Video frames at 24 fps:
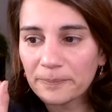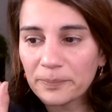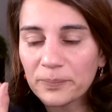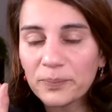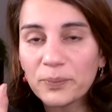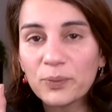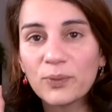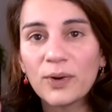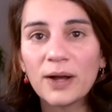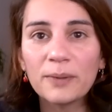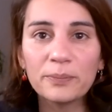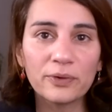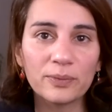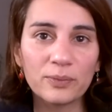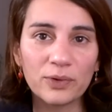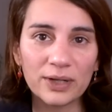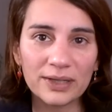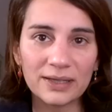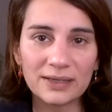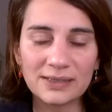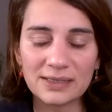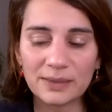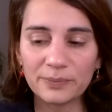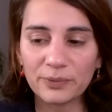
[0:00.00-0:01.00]
point pour
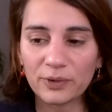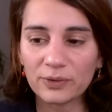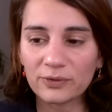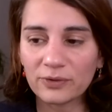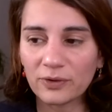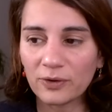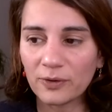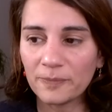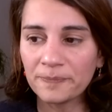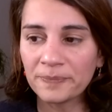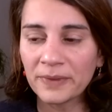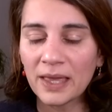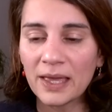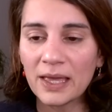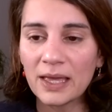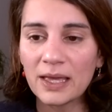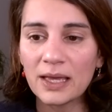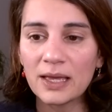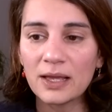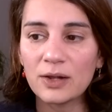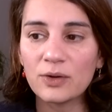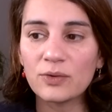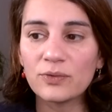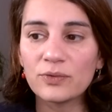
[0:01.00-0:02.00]
moi très important,
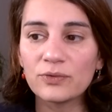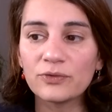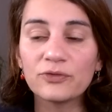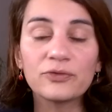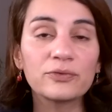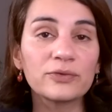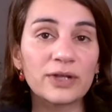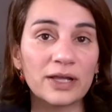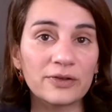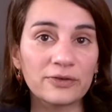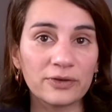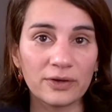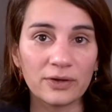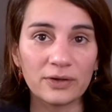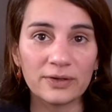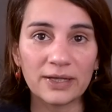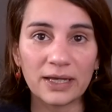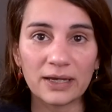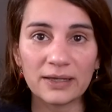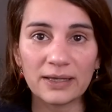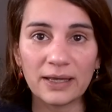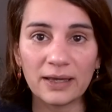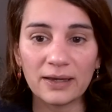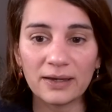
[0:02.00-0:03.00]
le fondateur
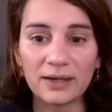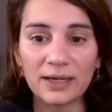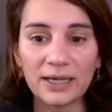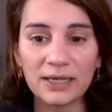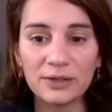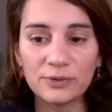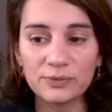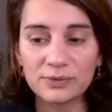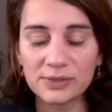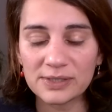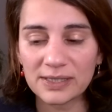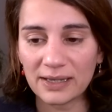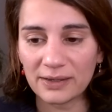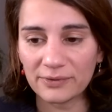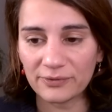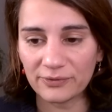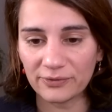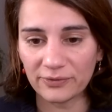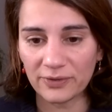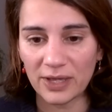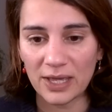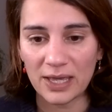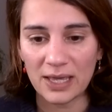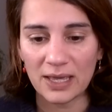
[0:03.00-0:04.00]
derrière, Ray
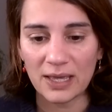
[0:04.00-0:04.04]
Youssef,